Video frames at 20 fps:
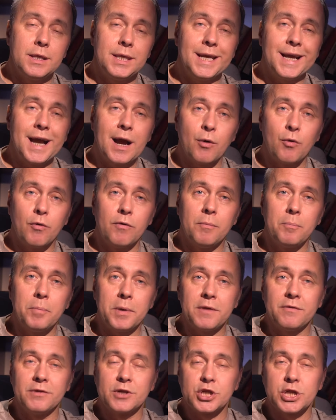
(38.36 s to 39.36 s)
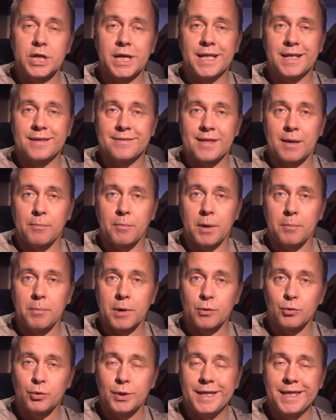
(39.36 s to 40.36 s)
Никакого превышения
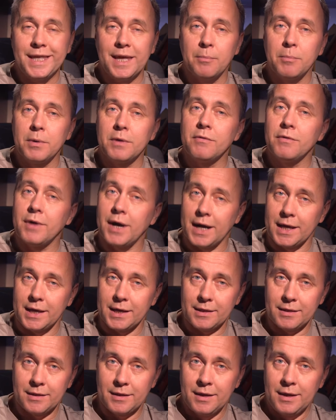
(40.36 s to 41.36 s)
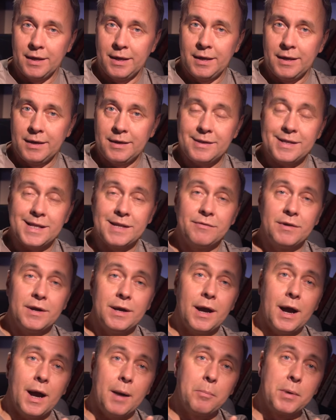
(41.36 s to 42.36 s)
самообороны не бывает. Если
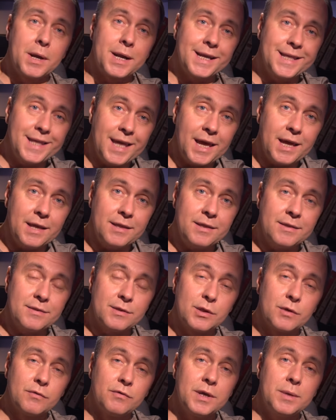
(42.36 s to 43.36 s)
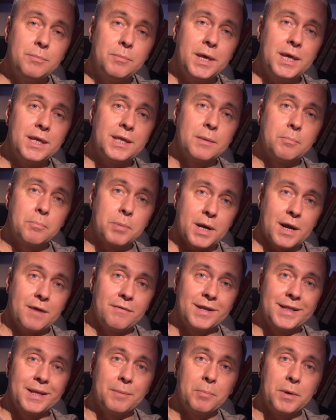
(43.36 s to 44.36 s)
вы обороняетесь, то вы имеете
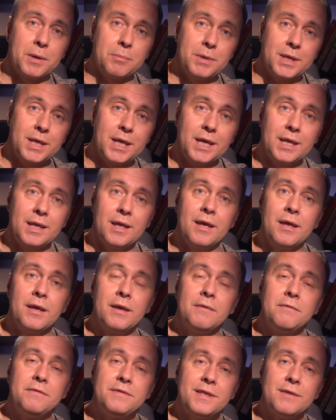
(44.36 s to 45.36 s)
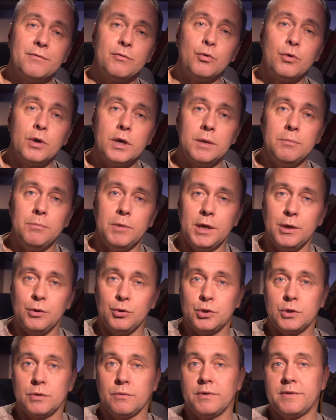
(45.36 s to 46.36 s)
право на применение всего
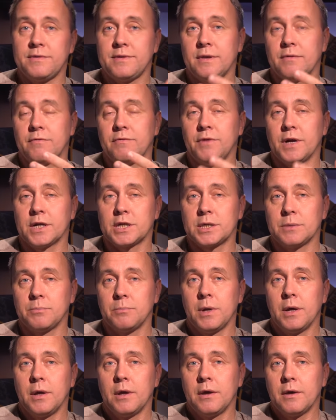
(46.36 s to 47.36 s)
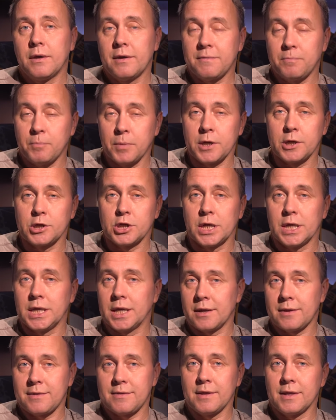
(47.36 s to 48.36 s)
имеющегося в вашем
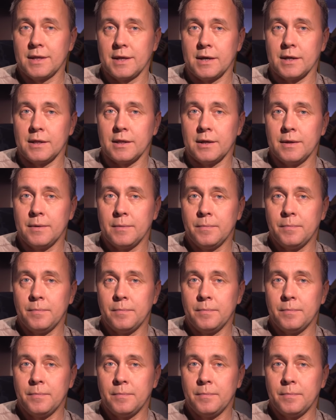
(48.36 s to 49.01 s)
распоряжении арсенала.